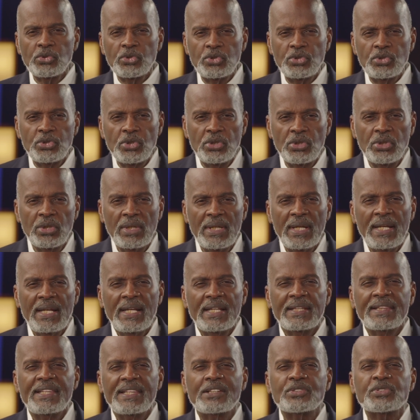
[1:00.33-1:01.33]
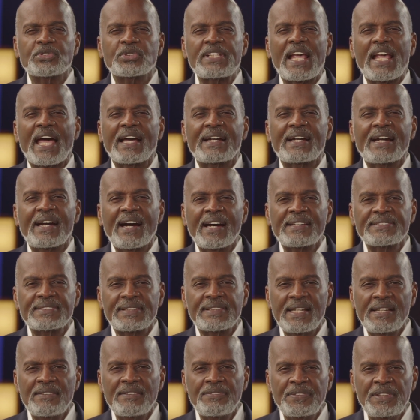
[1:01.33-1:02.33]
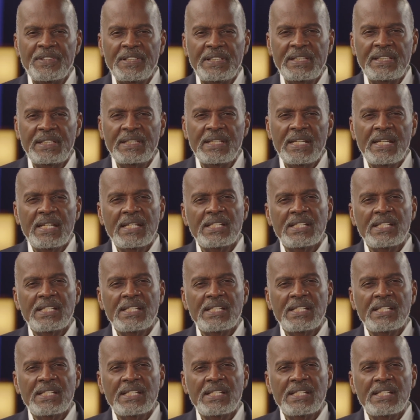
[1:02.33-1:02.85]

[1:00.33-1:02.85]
Dieu, dans sa grâce infinie,